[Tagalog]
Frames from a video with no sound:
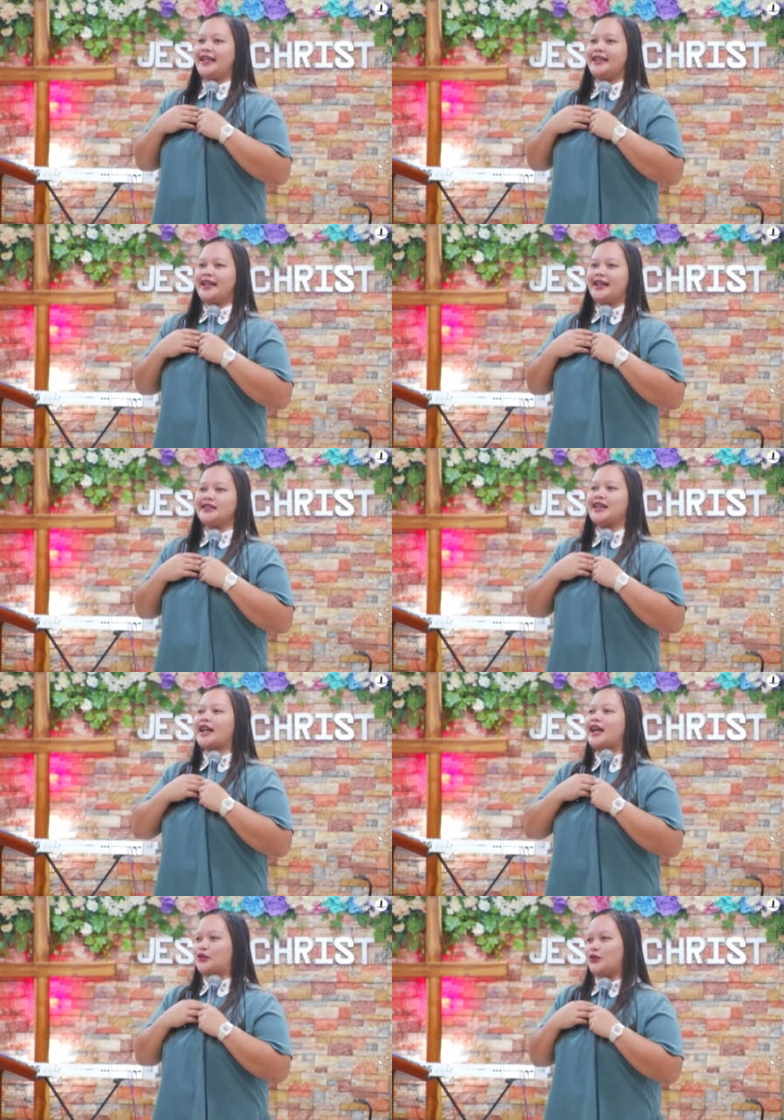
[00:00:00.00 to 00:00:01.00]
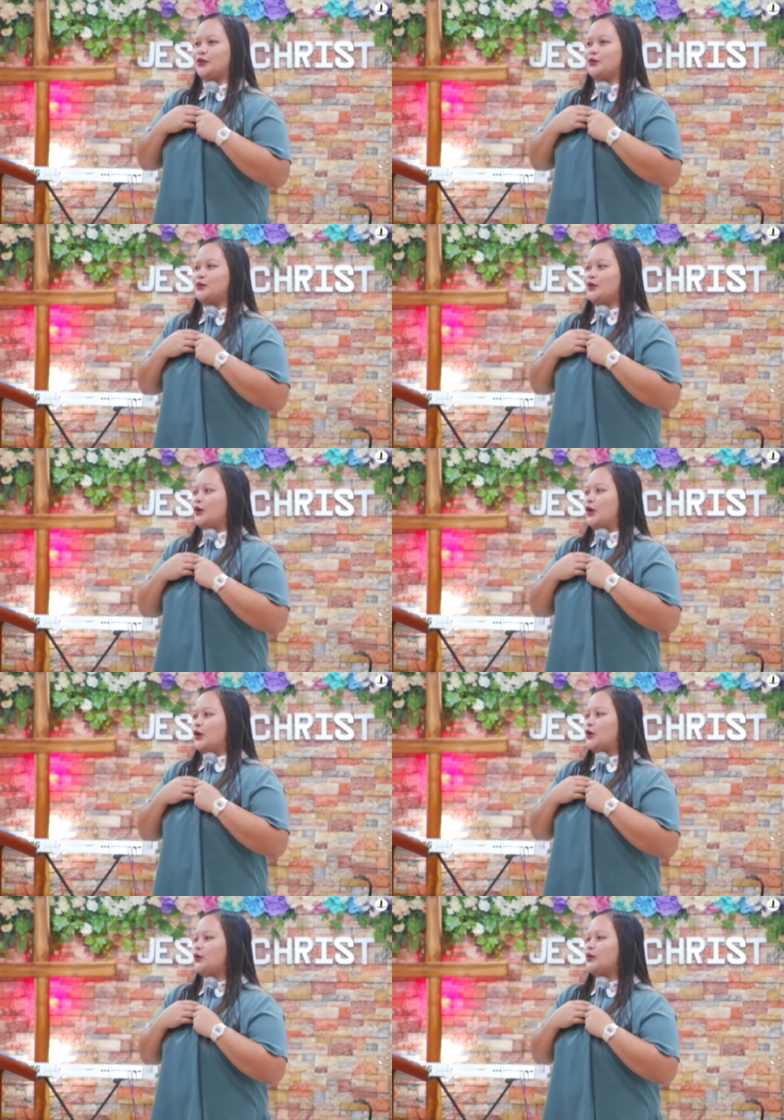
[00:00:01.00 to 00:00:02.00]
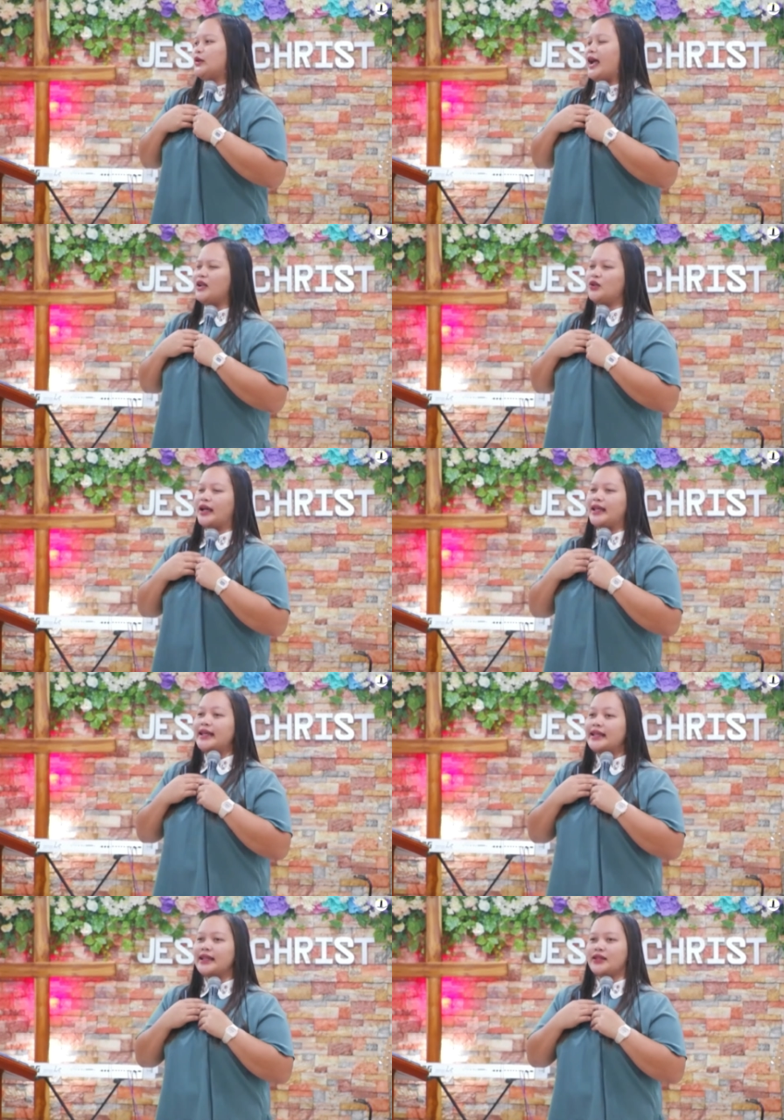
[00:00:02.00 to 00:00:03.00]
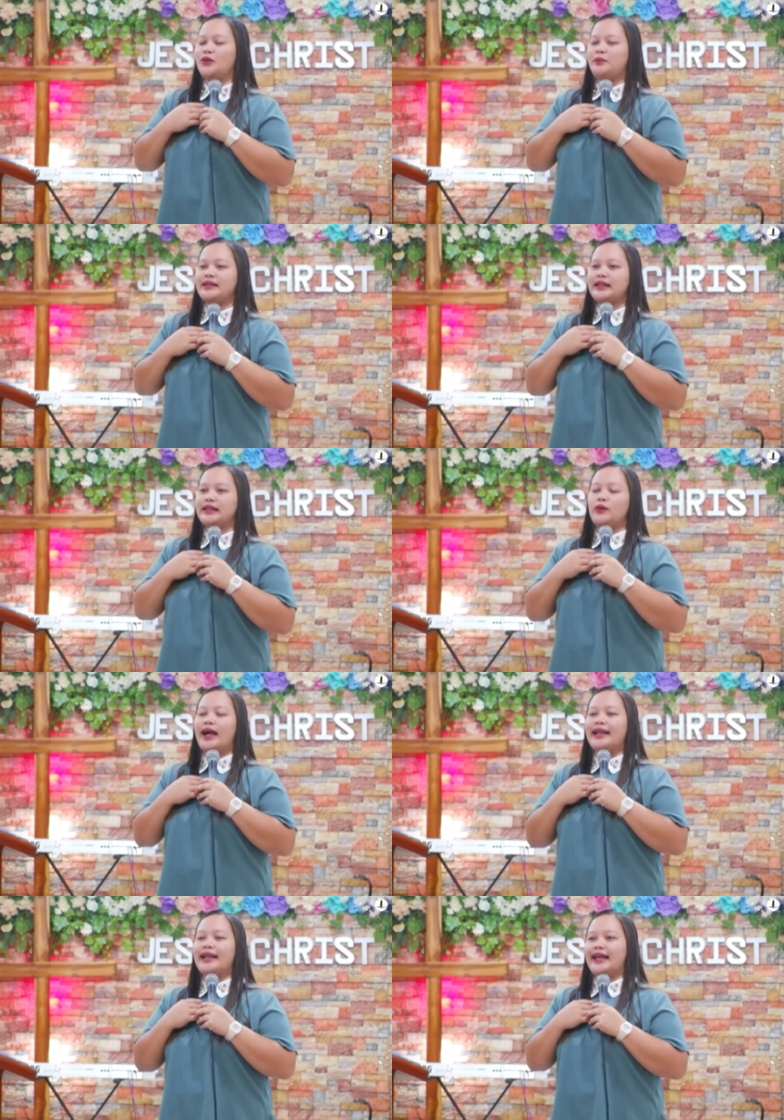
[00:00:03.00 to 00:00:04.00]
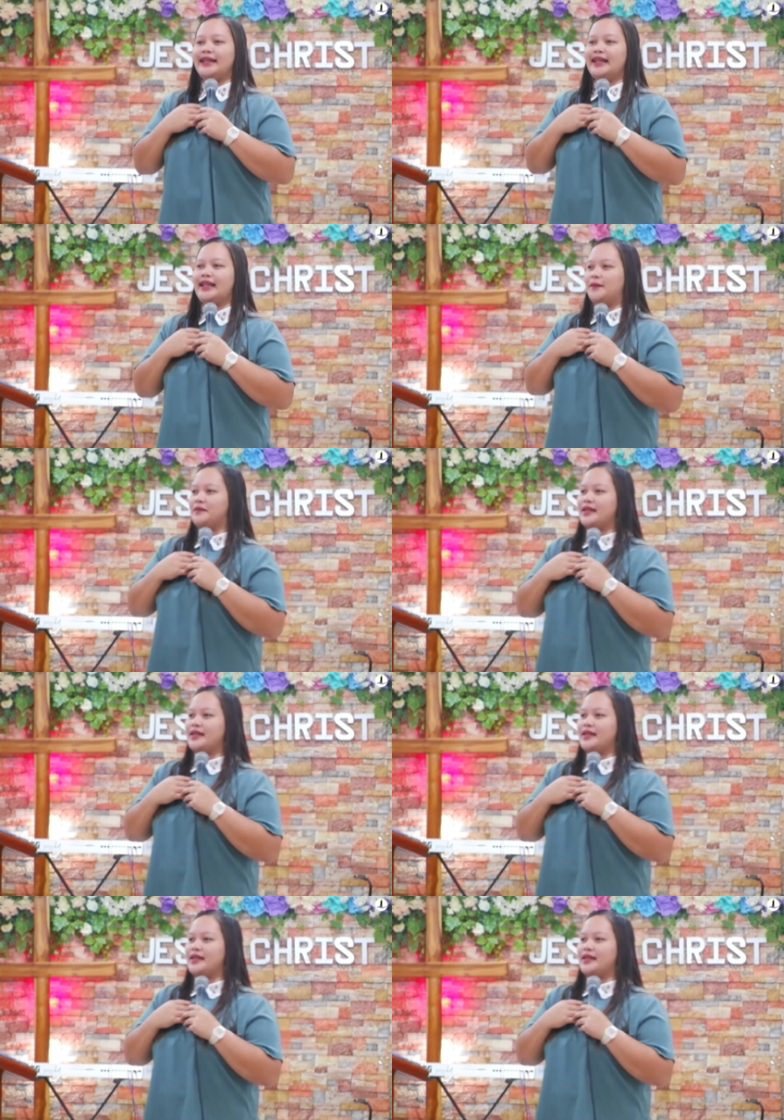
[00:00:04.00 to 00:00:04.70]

ng grado, kung gaano kainit yung pagtitiwala natin sa